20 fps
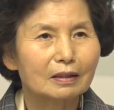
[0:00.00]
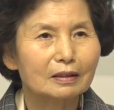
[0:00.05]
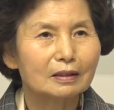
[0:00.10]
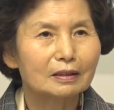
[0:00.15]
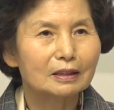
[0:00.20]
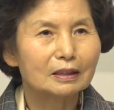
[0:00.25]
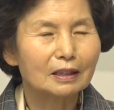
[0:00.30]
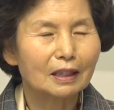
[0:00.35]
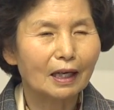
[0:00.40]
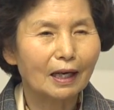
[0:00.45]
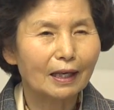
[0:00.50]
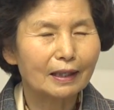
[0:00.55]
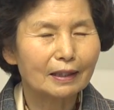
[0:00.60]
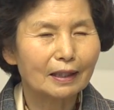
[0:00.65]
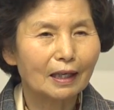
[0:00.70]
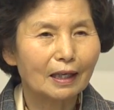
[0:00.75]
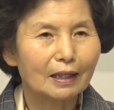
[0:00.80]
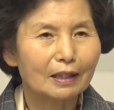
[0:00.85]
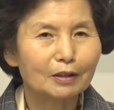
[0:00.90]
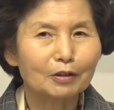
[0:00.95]
지나가야
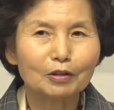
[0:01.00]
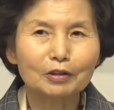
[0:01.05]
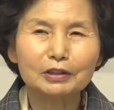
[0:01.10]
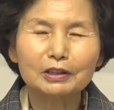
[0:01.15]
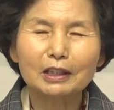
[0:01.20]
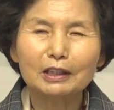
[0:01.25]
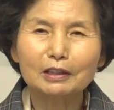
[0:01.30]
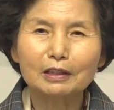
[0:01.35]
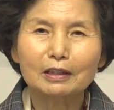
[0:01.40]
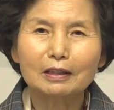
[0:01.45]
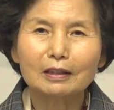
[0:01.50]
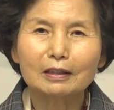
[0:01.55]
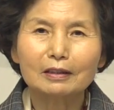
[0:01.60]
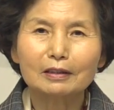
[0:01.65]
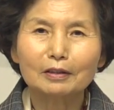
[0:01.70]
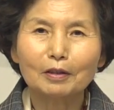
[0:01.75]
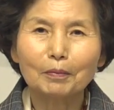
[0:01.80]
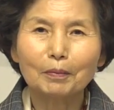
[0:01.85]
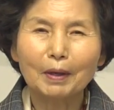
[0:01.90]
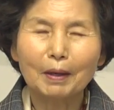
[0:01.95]
돼. 이거 그냥
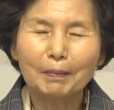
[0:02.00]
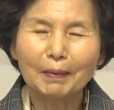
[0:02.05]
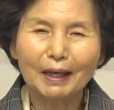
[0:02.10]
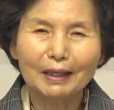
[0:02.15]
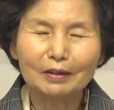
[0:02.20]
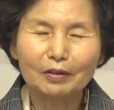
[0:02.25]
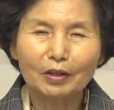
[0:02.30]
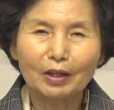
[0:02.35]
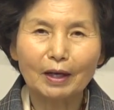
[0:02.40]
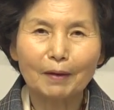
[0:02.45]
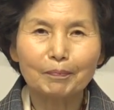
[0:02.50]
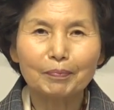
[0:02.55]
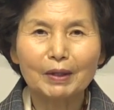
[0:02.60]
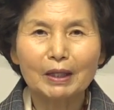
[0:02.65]
넘어가면 안 돼.